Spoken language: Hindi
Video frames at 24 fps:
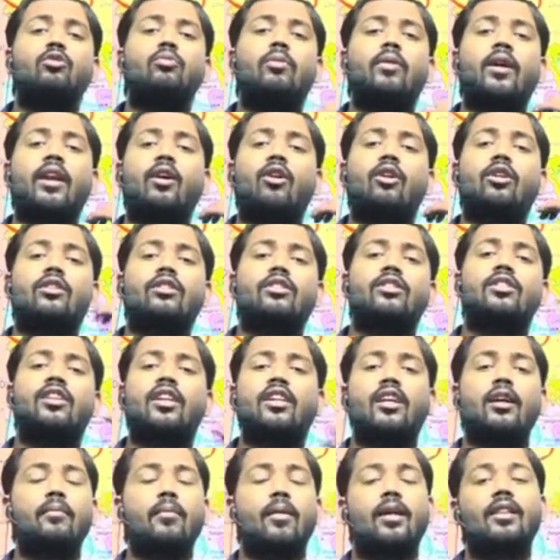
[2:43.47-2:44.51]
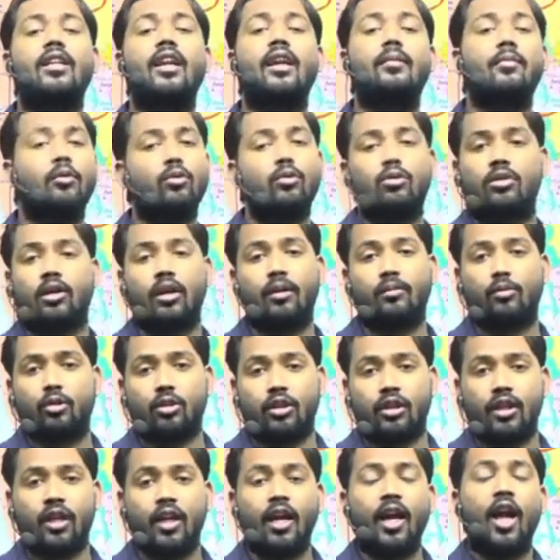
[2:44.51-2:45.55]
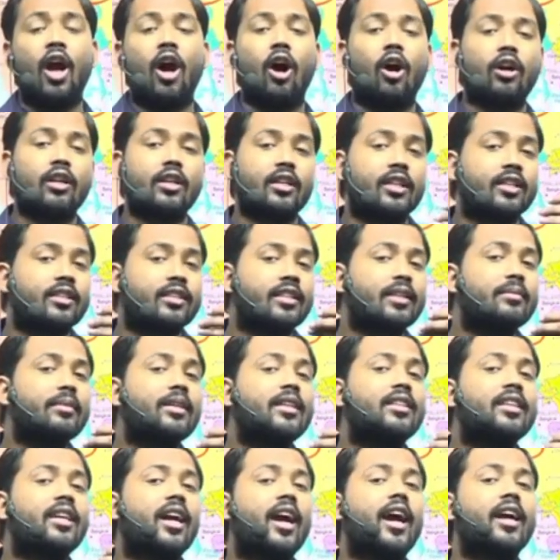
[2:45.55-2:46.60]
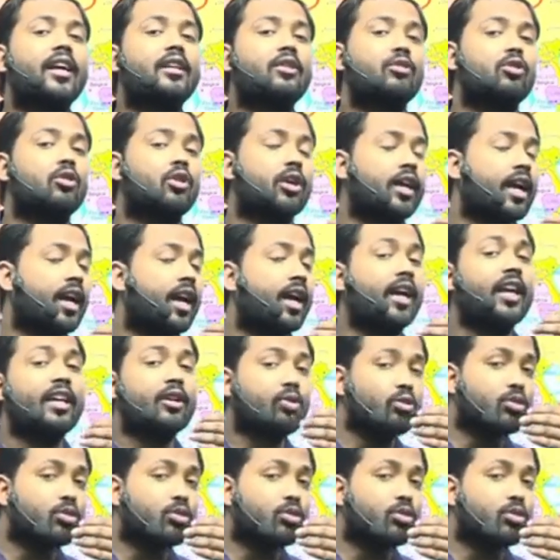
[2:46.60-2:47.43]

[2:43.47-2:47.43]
ऊपर ऑक्सीजन की मात्रा बहुत कम होती है और किसी भी जहाज़ हो गया